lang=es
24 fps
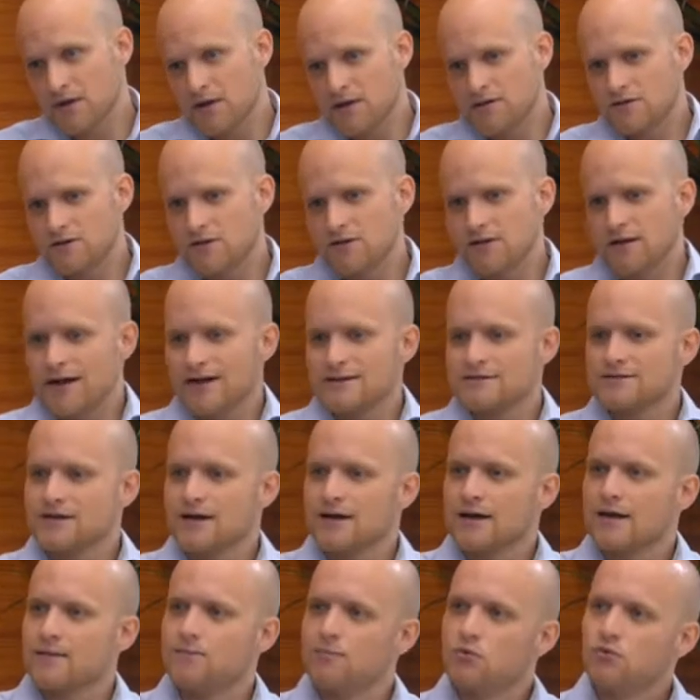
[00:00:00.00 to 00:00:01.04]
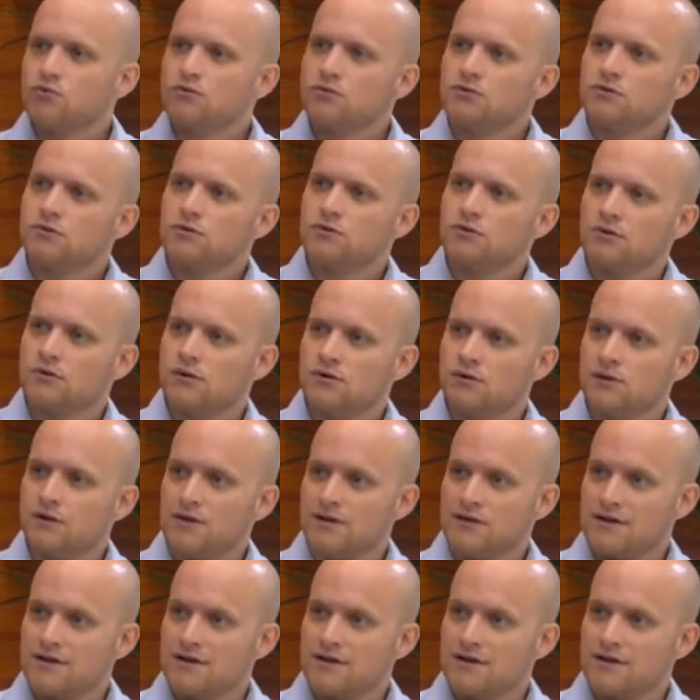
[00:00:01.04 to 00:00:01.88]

es decir, hasta qué punto eh,